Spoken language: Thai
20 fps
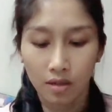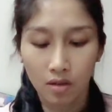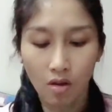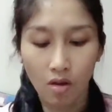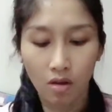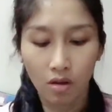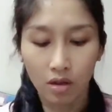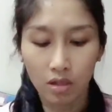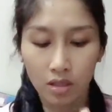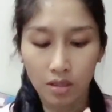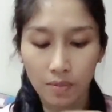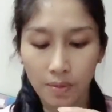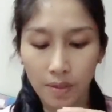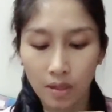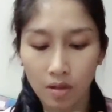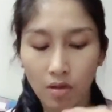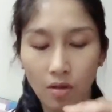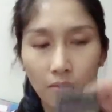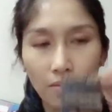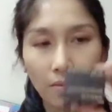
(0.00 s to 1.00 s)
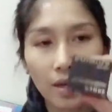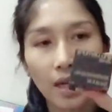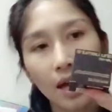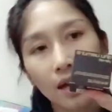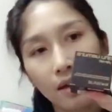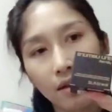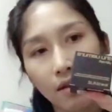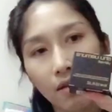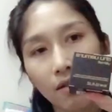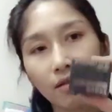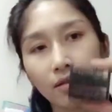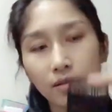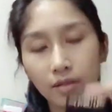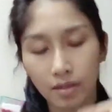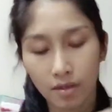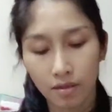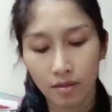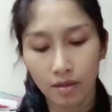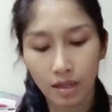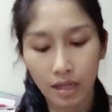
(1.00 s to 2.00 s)
กล่องก็จะเป็นกล่องไม่ใหญ่เนาะ
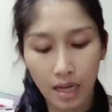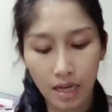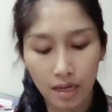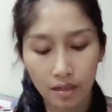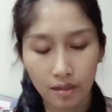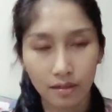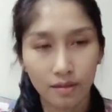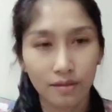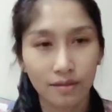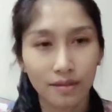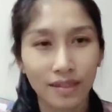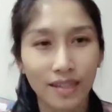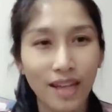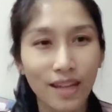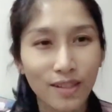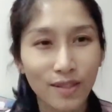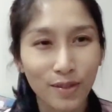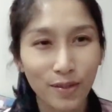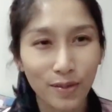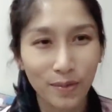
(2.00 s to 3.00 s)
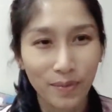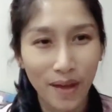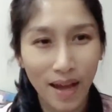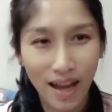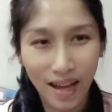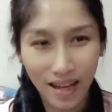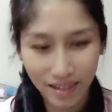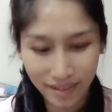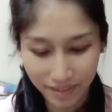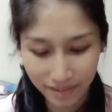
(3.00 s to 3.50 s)
กล่องเล็กน่าสดมา